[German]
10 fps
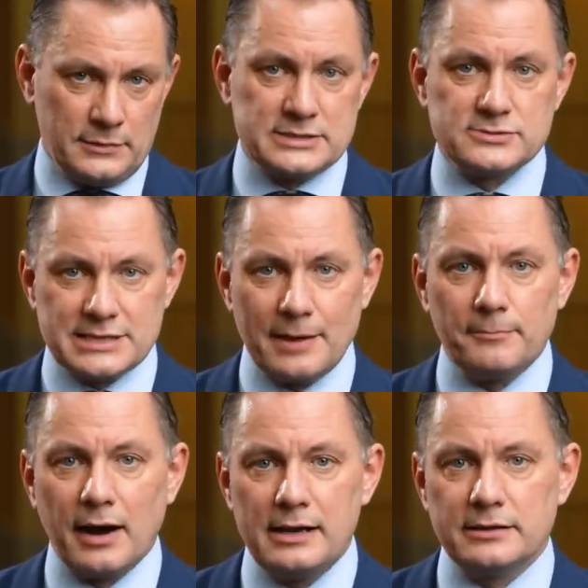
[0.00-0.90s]
den
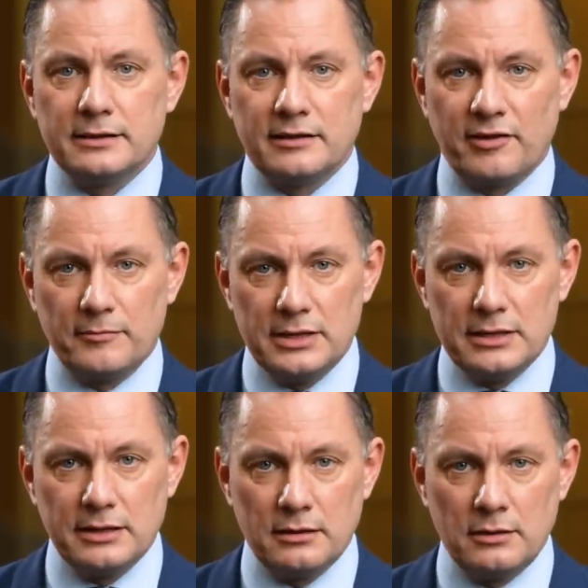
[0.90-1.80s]
Zusammenhalt in der
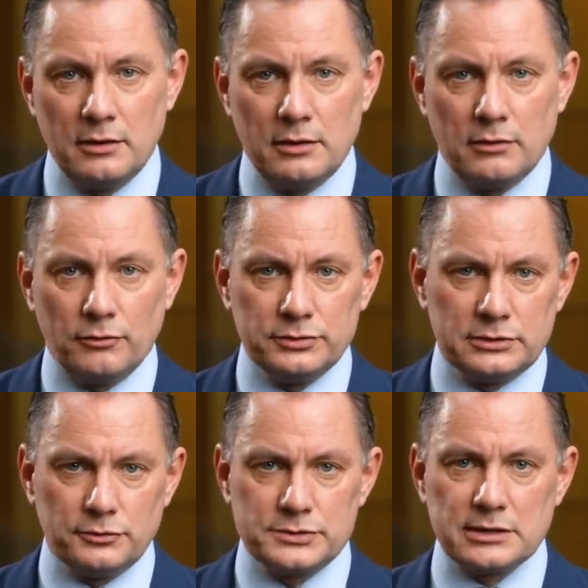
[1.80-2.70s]
Familie
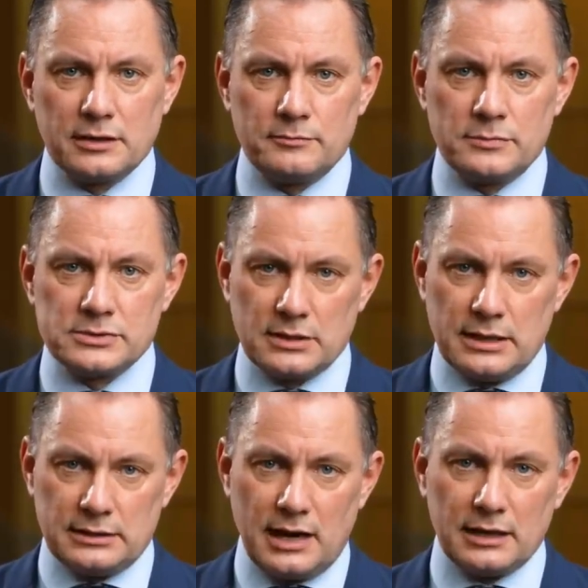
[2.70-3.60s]
und in unserem
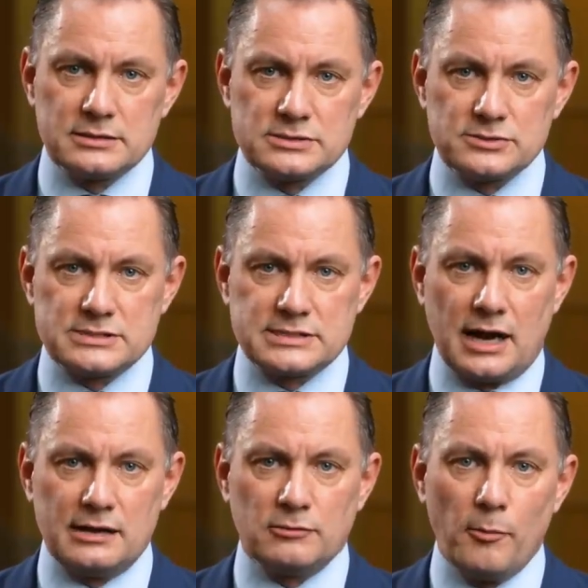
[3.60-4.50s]
intakten
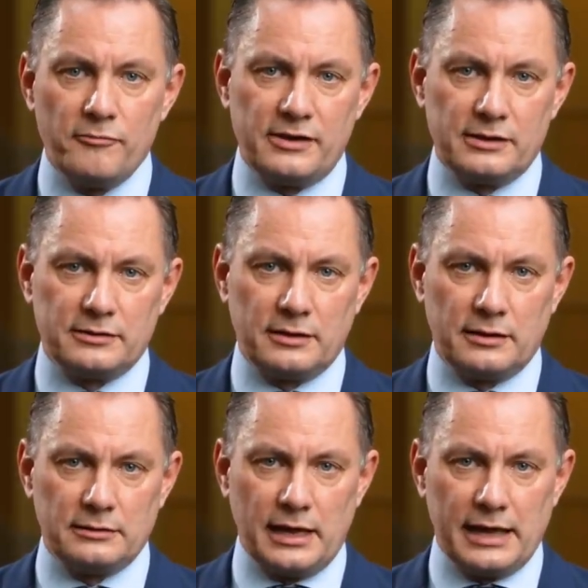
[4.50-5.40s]
sozialen Umfeld
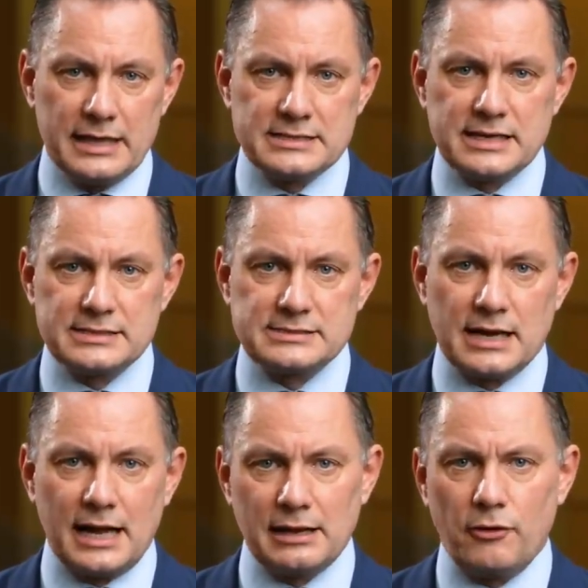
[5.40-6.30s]
der
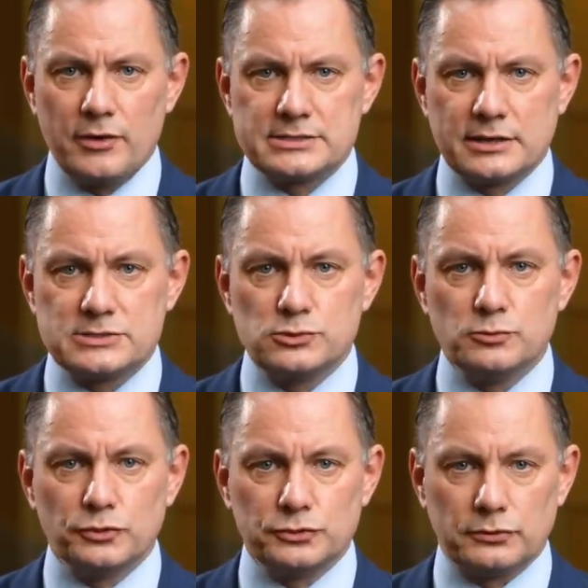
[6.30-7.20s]
jenseits aller äußeren
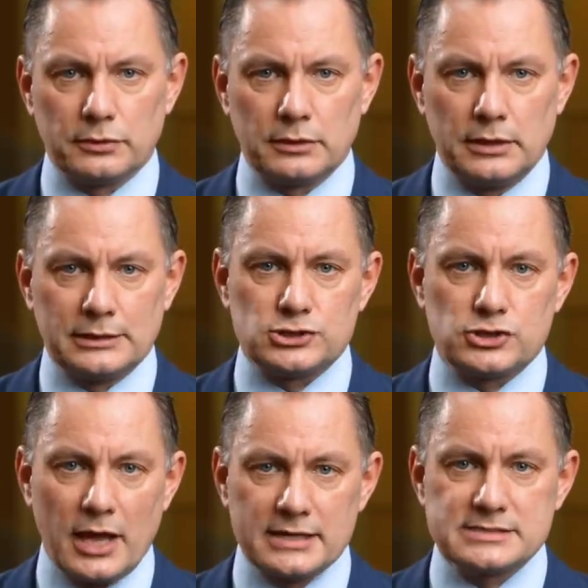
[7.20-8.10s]
Zumutungen das
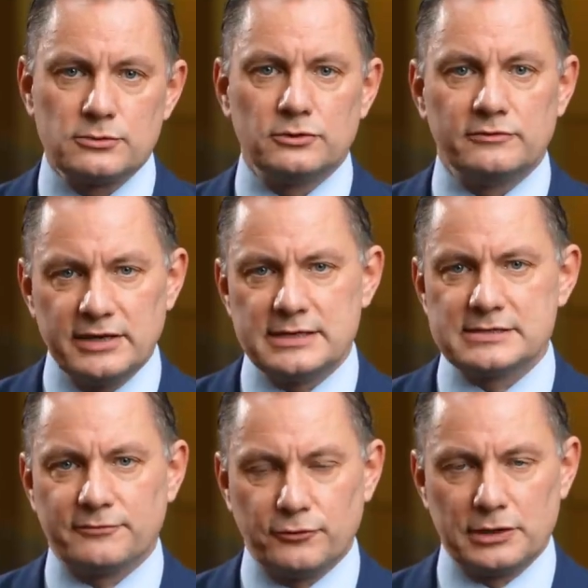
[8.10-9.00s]
stärkste und
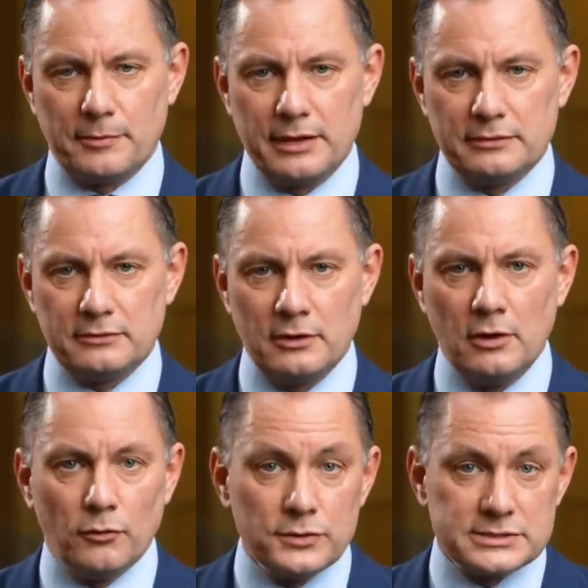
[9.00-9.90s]
wichtigste Fundament
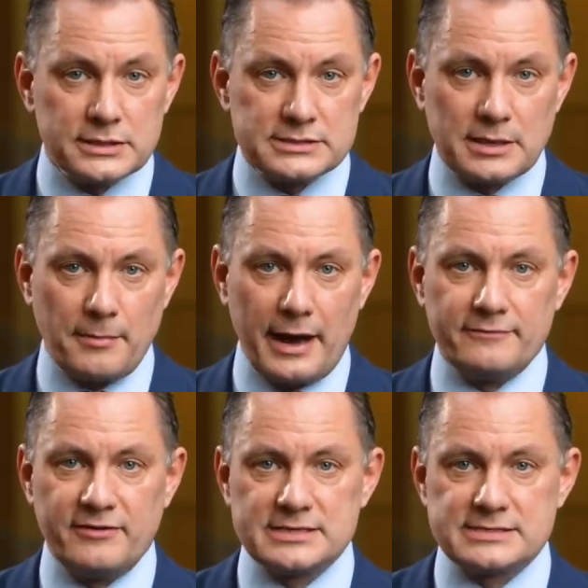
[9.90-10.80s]
unseres
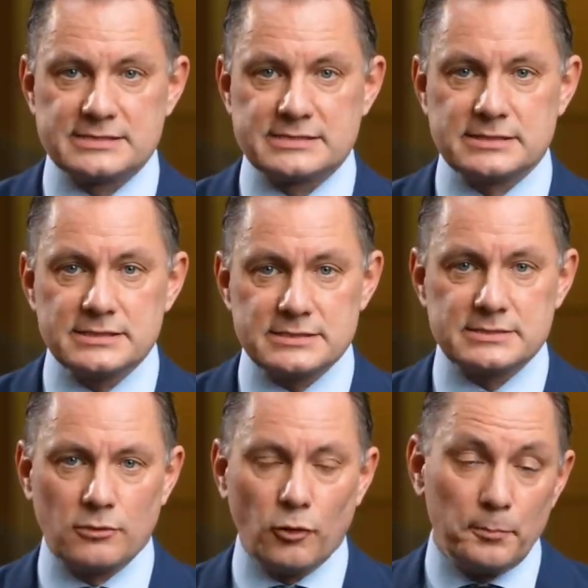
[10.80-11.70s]
Gemeinwesens
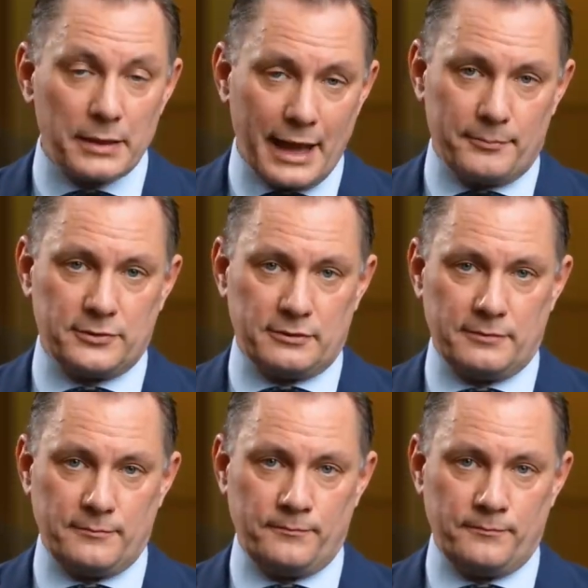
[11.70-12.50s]
ist und bleibt.